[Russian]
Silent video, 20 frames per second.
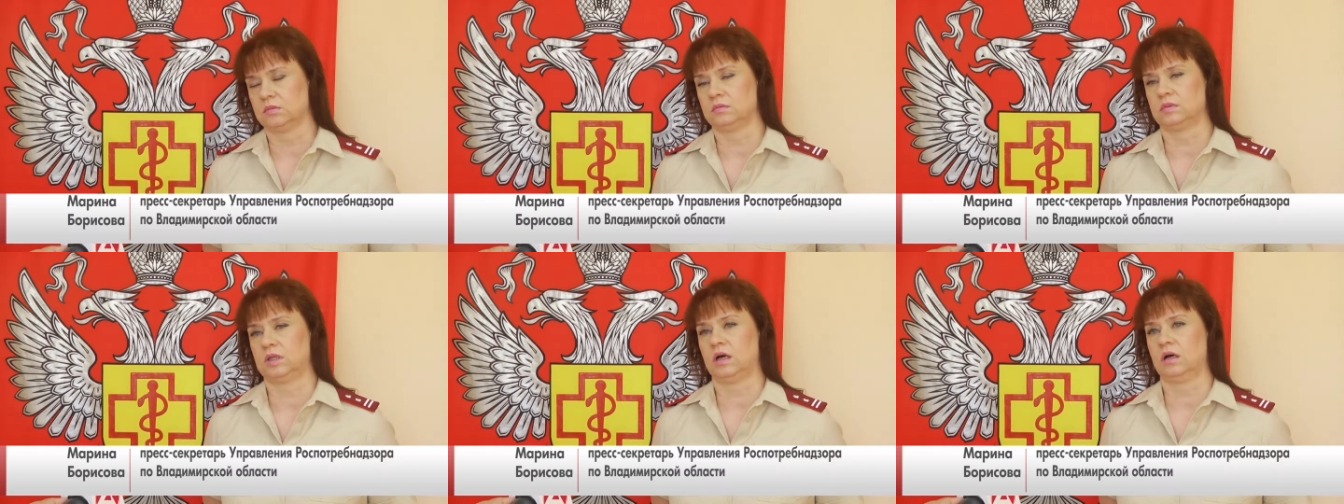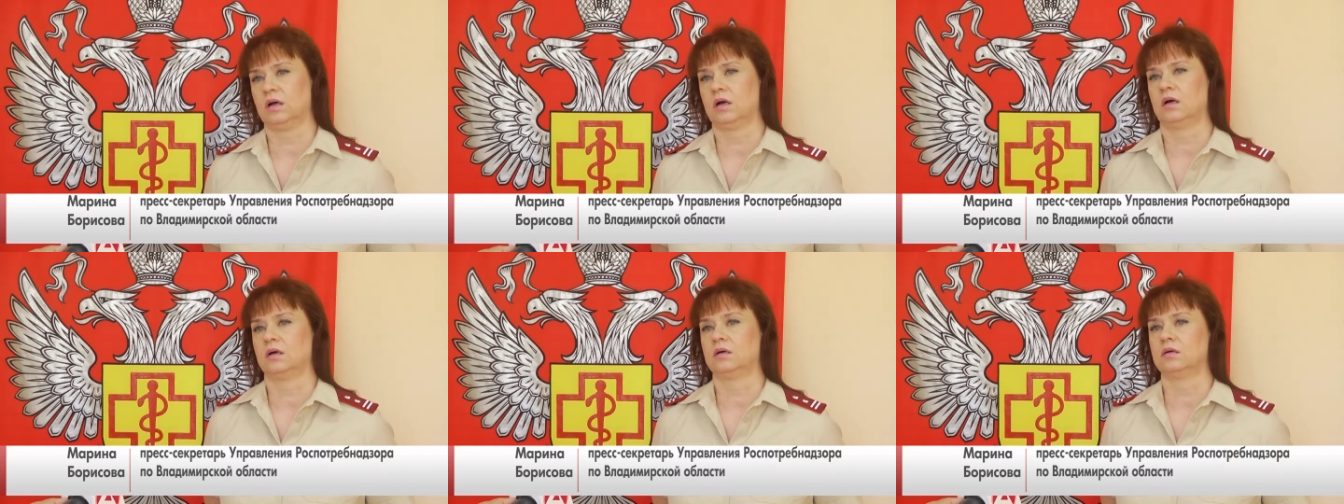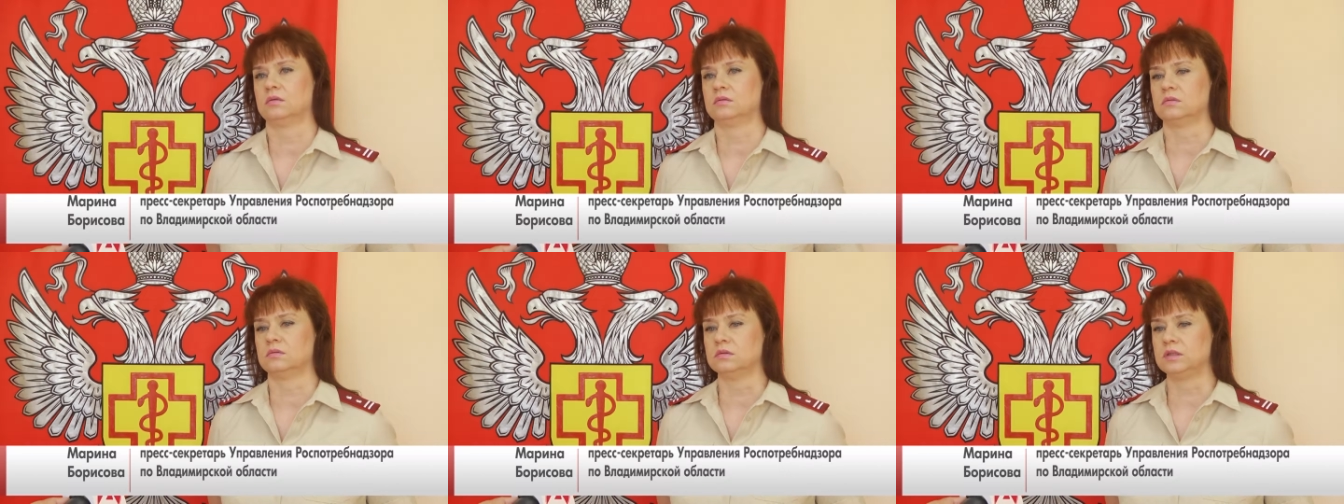так как
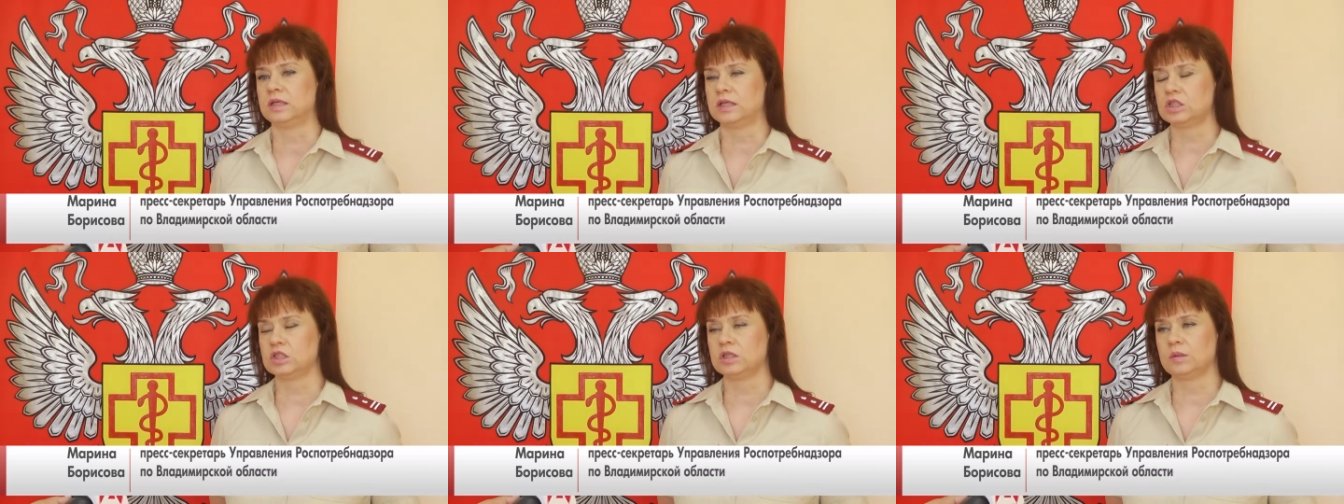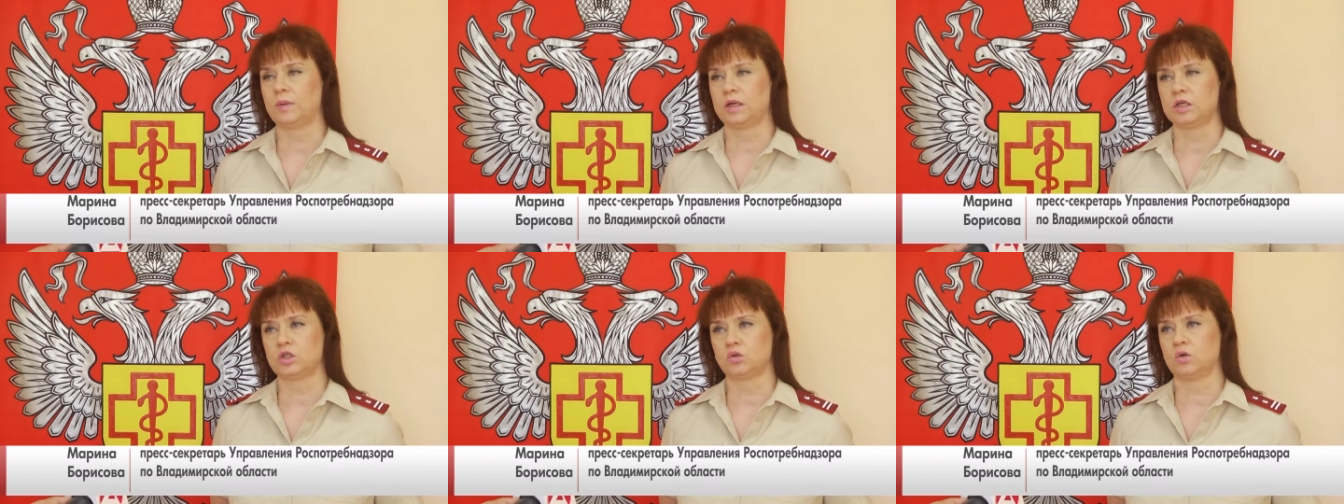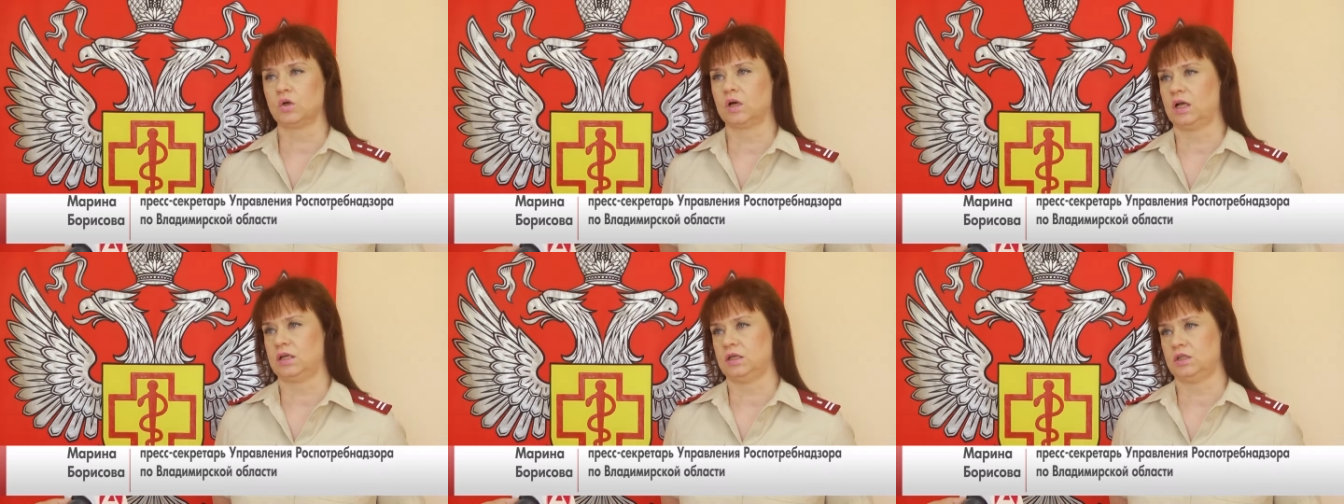э, даже
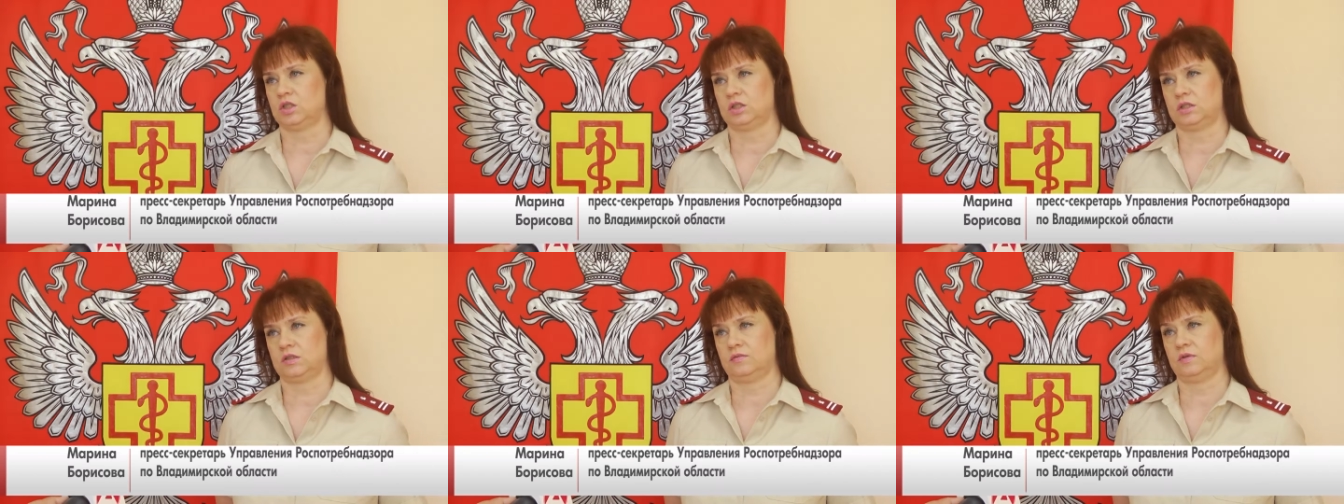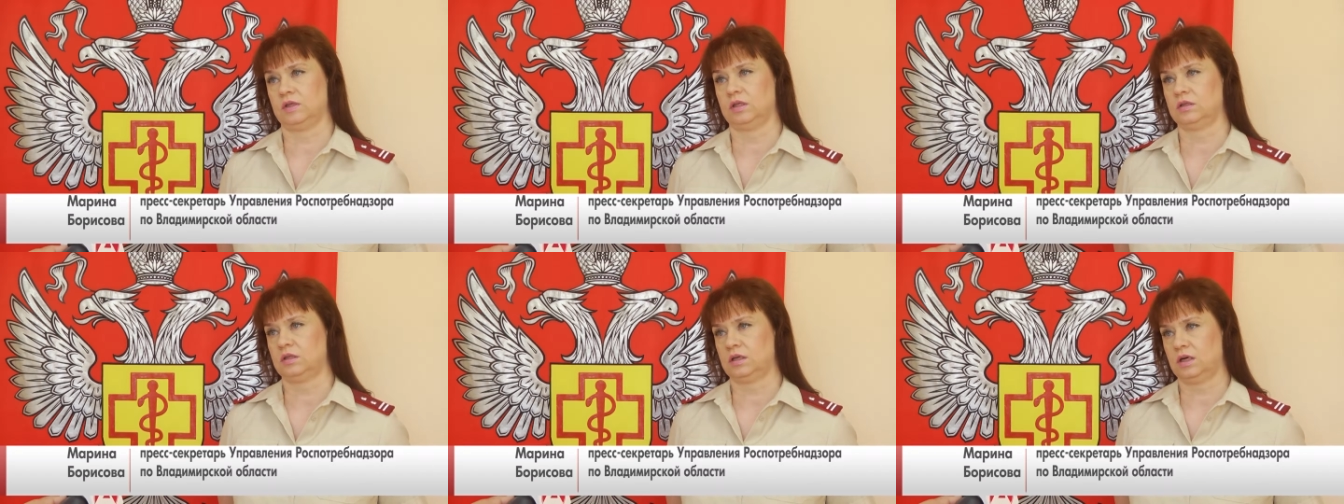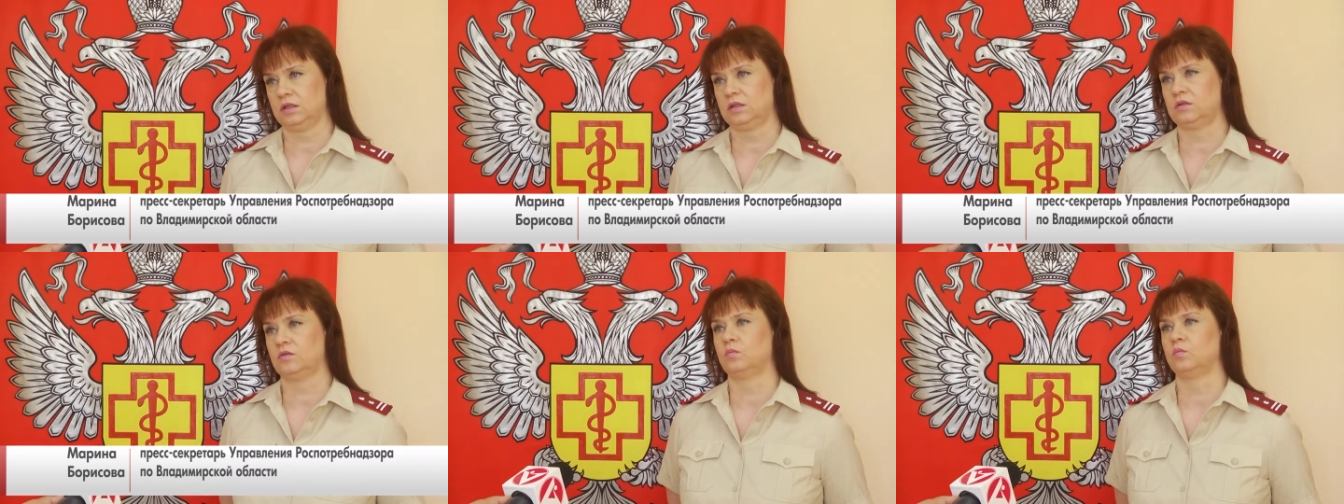небольшое количество
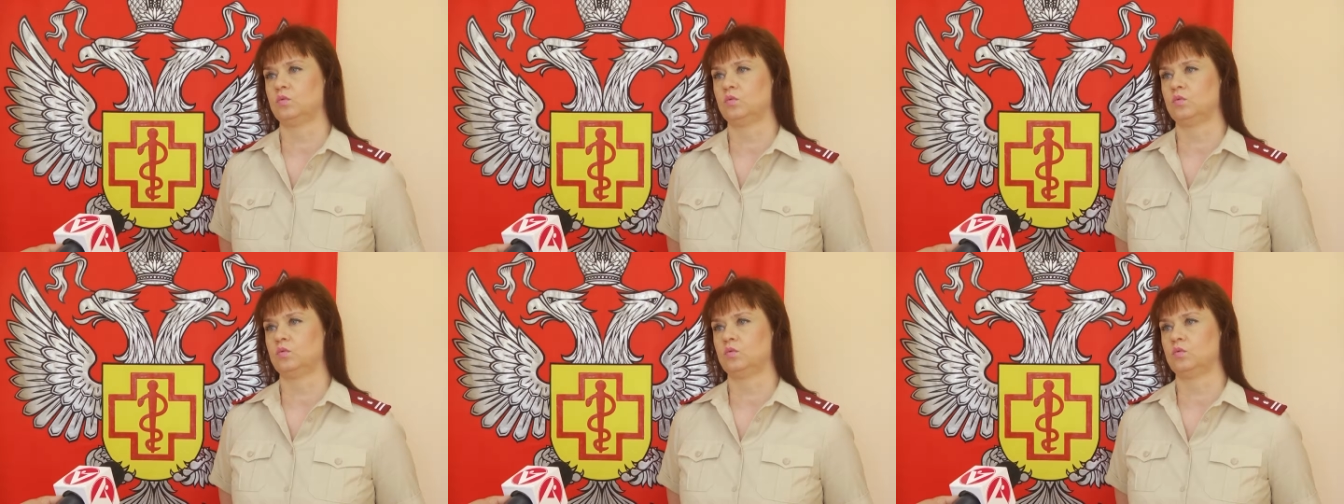нитратов